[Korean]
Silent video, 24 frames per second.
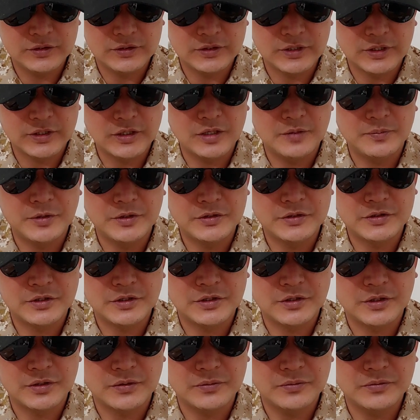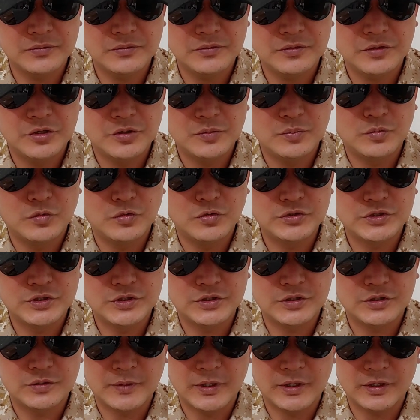자대 배치가 되고
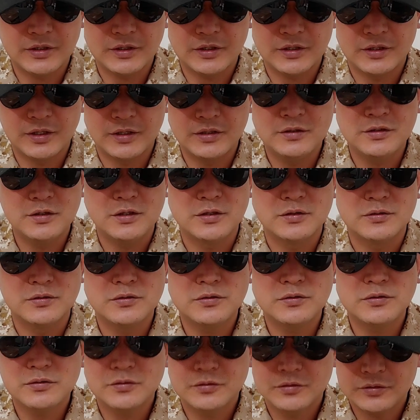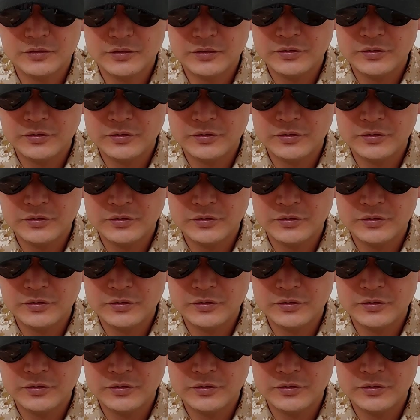보직을 받게 되는데요.